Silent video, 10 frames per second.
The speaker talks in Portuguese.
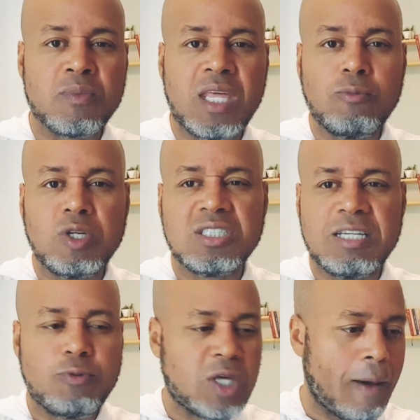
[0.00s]
tem
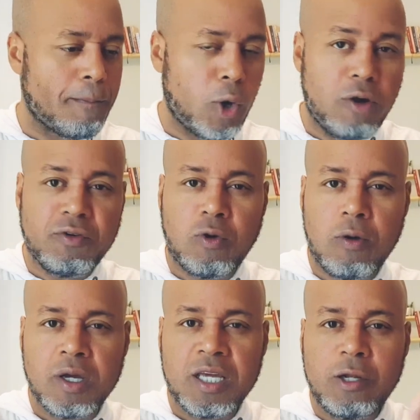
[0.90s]
município que aprova e
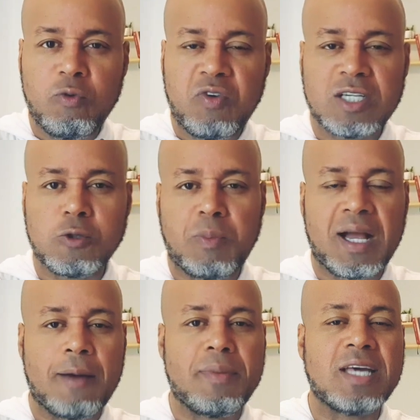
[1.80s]
não, e não faz o
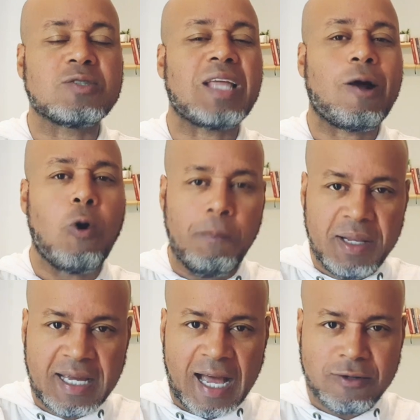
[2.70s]
pagamento, está
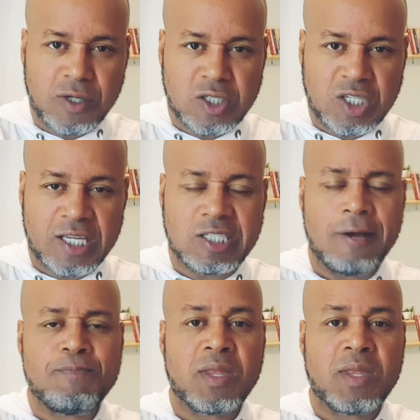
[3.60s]
complicado, né, gente?